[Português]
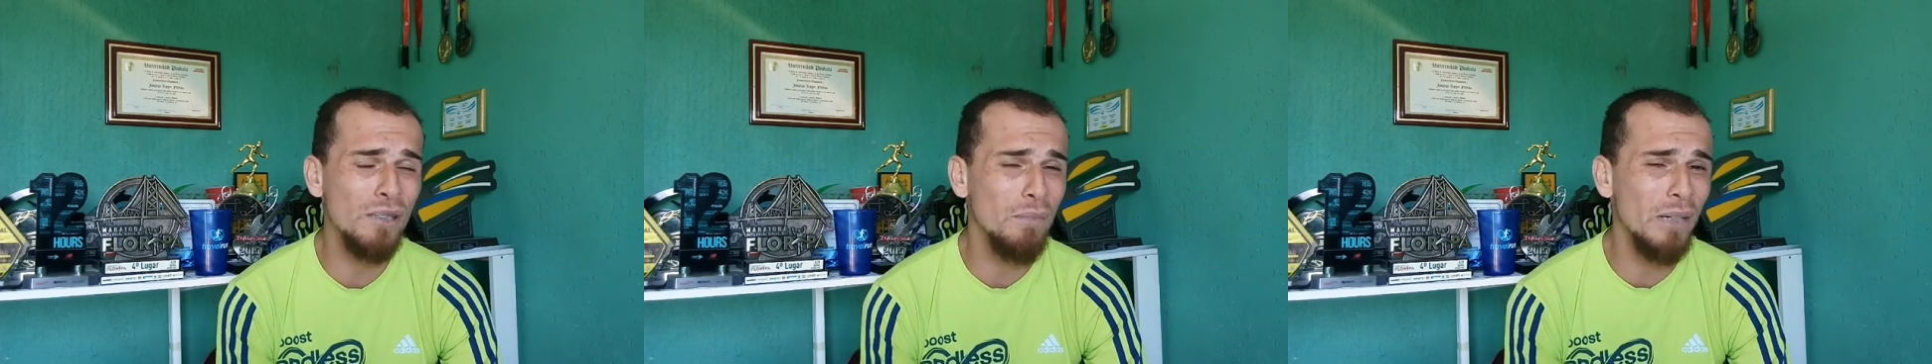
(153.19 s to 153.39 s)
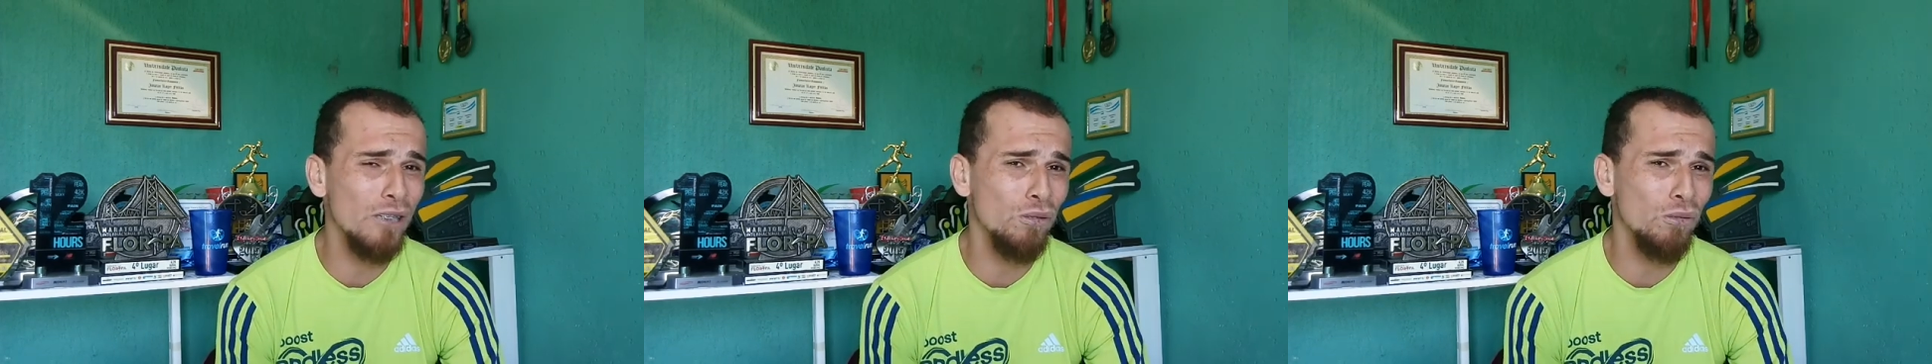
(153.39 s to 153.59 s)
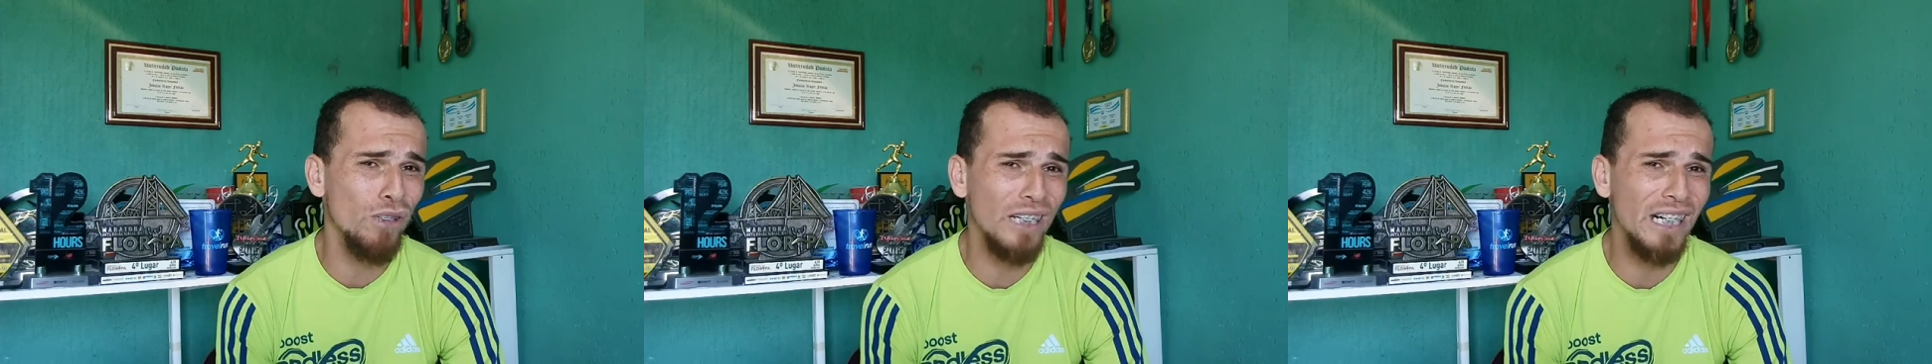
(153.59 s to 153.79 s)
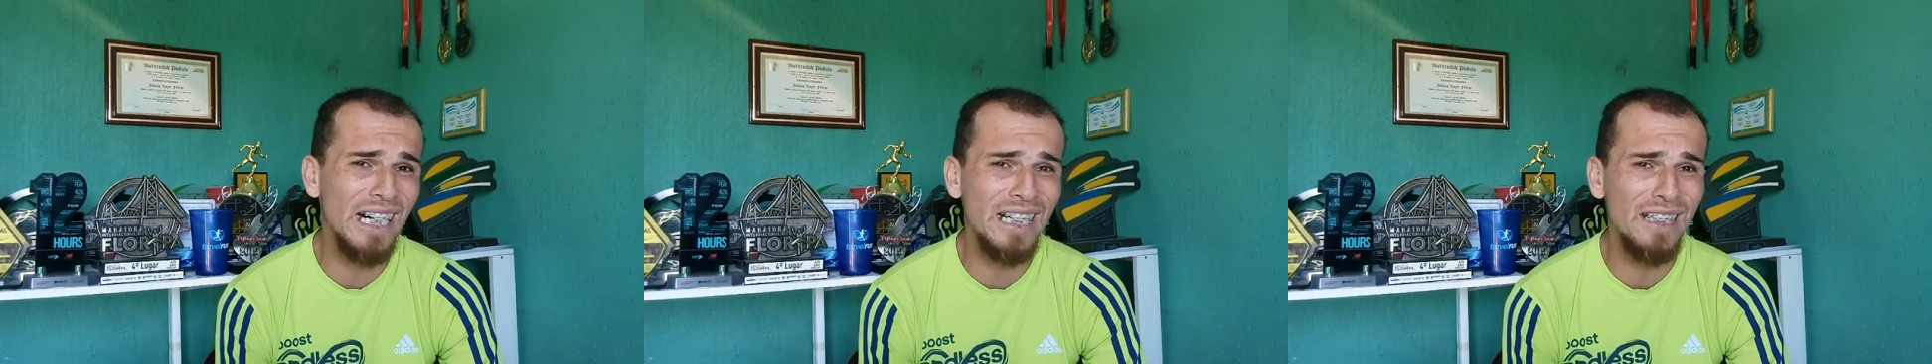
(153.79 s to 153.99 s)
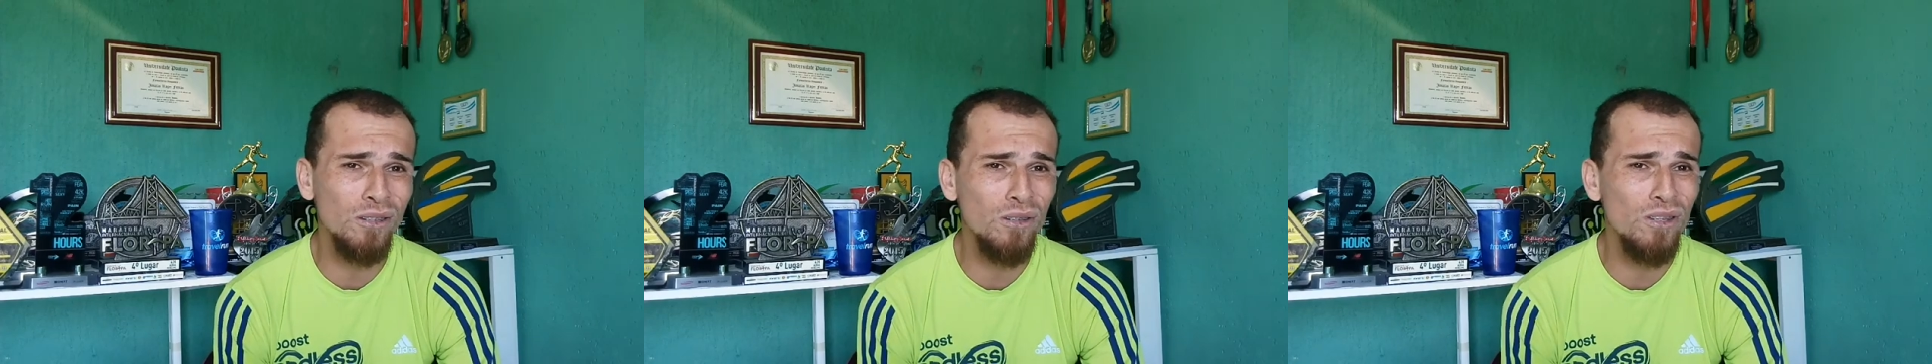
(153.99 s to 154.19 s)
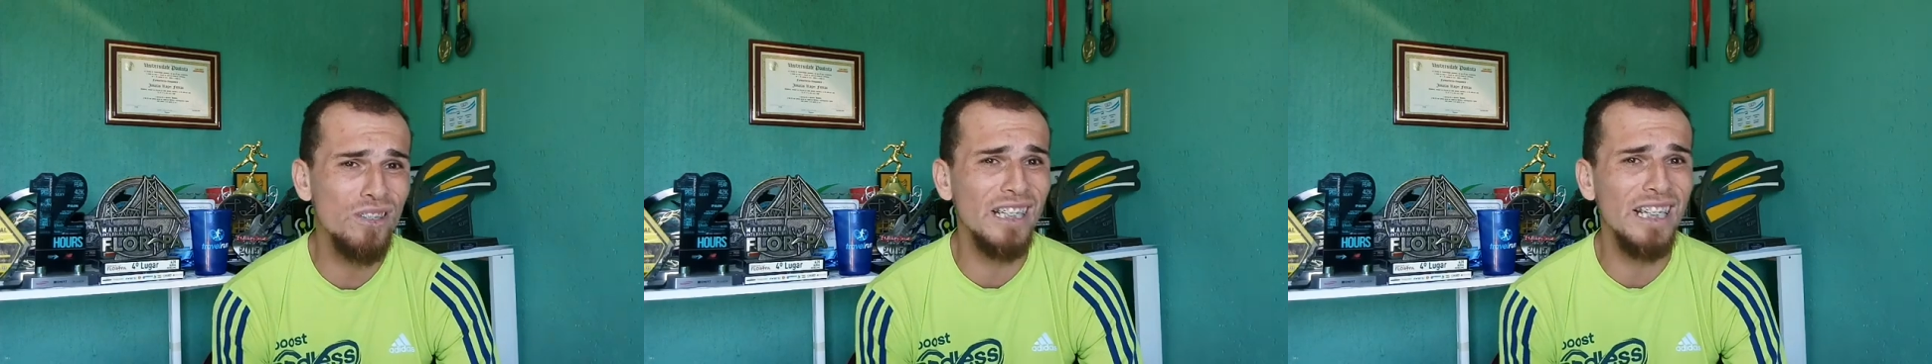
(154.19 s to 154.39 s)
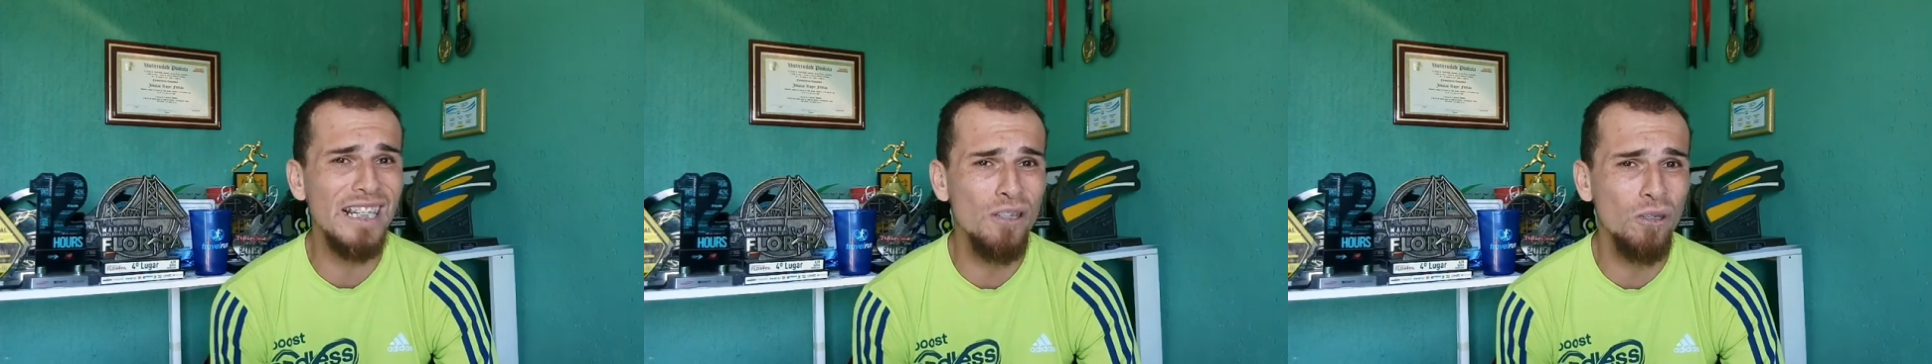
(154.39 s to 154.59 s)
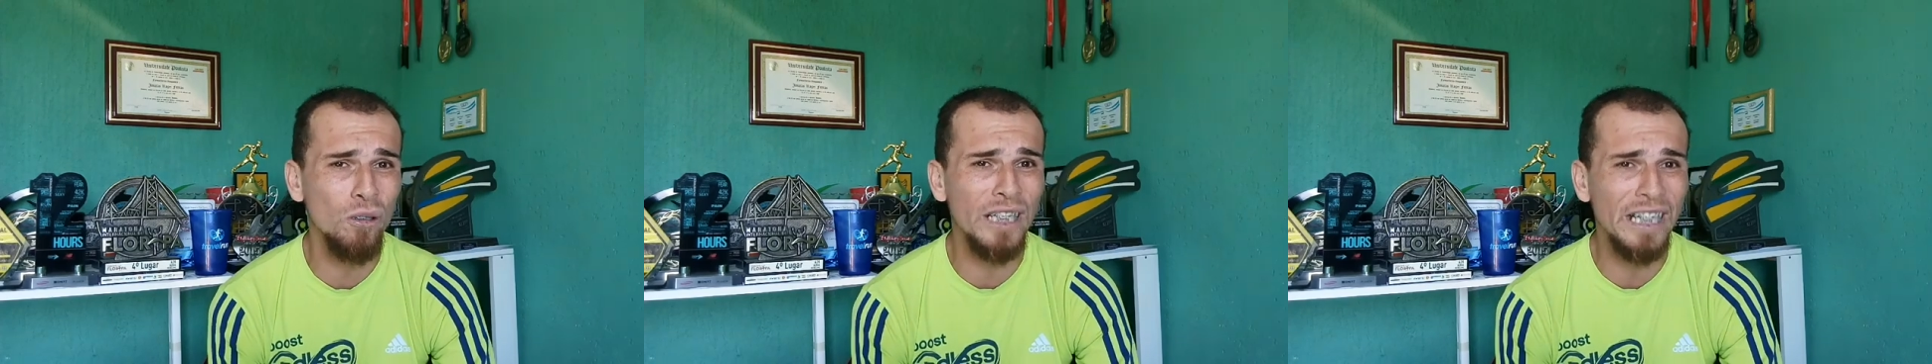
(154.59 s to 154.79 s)
se machucando, se
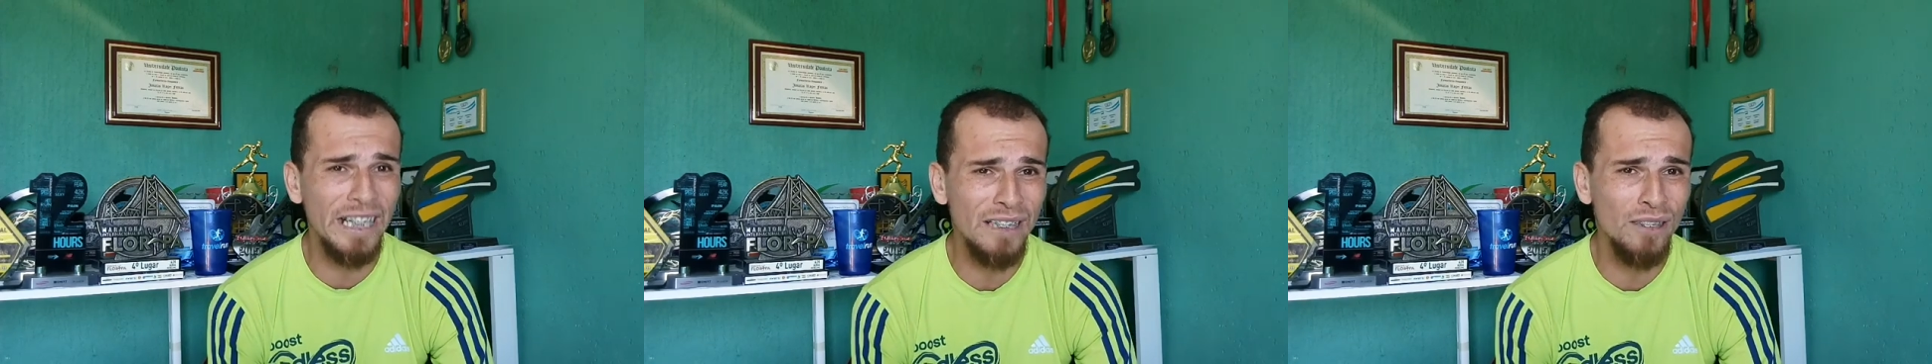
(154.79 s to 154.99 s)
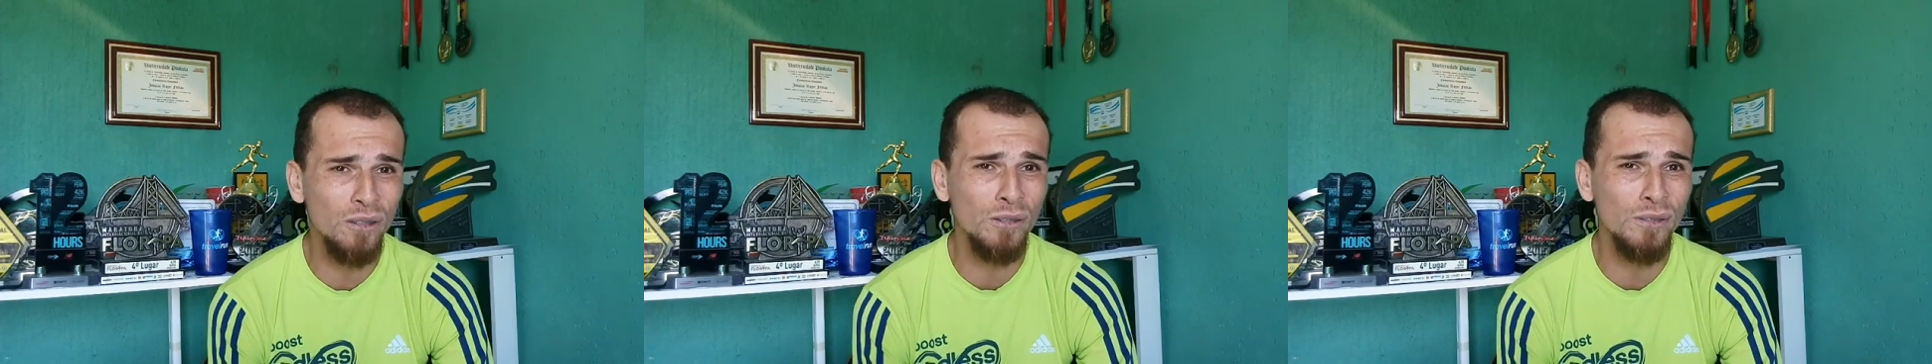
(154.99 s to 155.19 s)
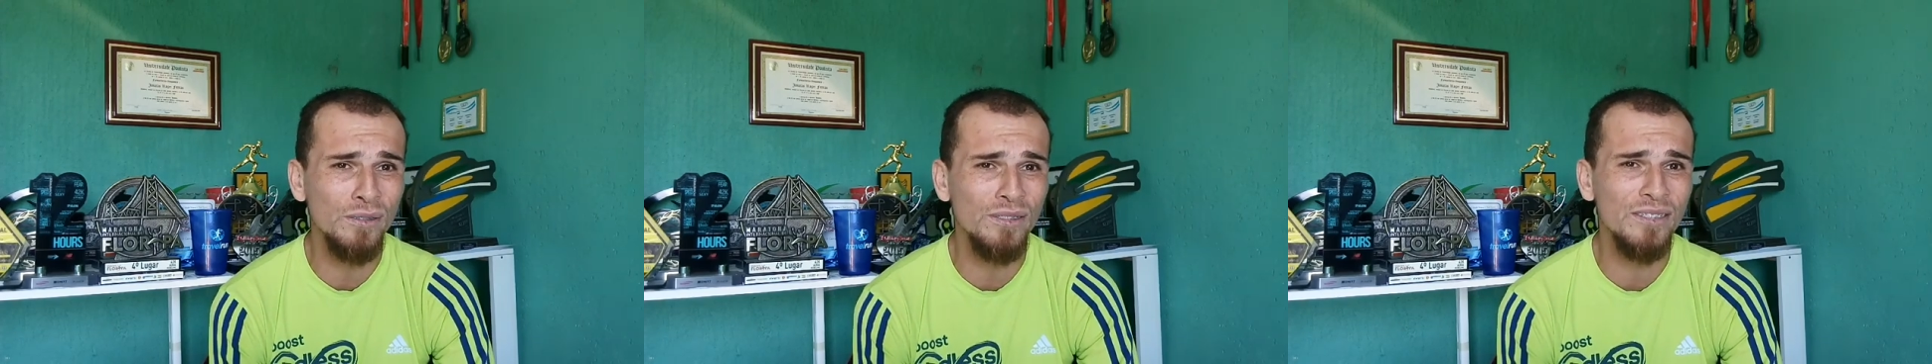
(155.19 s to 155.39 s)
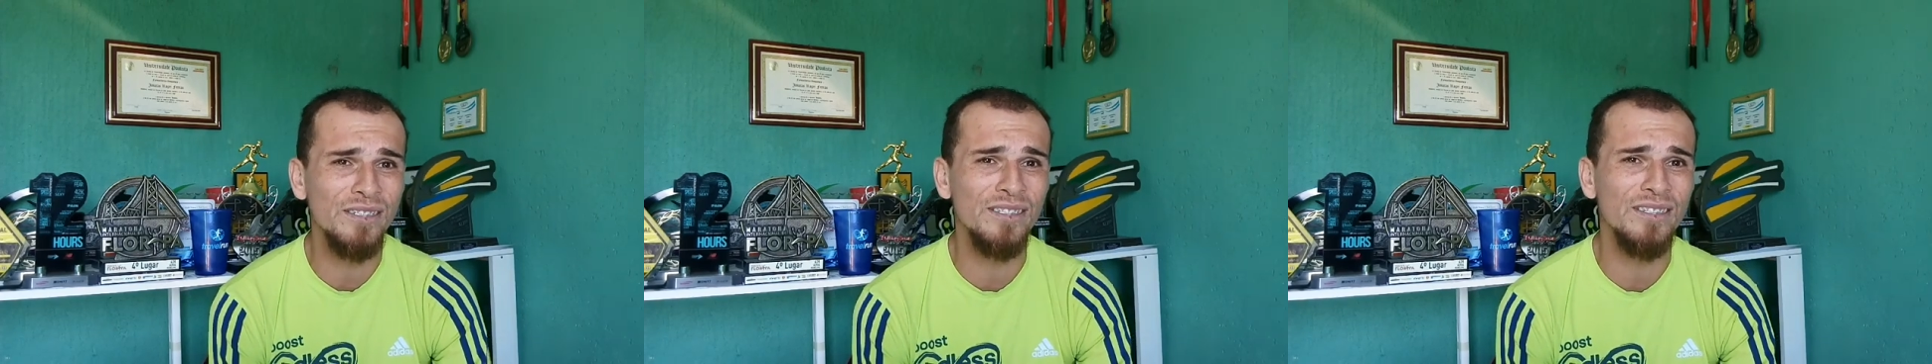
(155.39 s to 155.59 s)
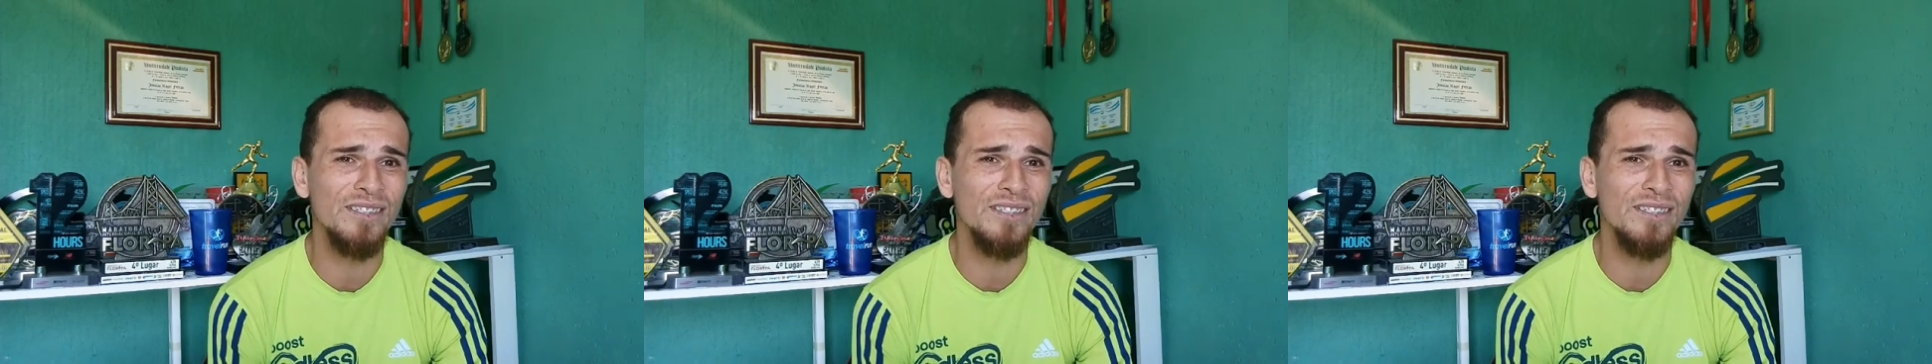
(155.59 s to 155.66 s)
lesionando.